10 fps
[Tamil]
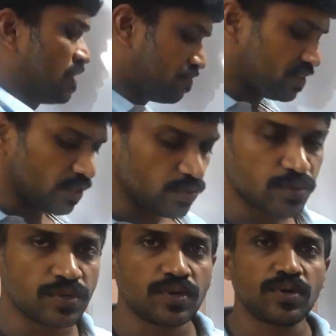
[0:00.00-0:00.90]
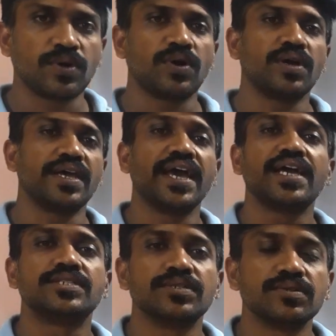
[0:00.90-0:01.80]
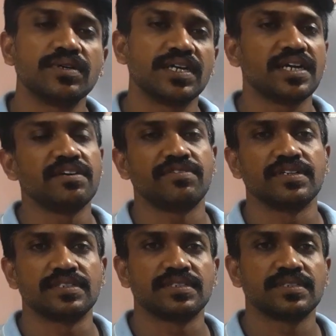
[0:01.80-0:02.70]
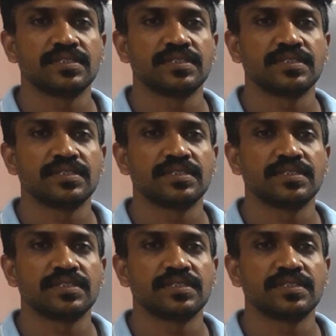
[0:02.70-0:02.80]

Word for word: எஃப்சியுக்கும் ஏஹெச்யூக்கும் என்ன டிஃப்ரென்ஸ்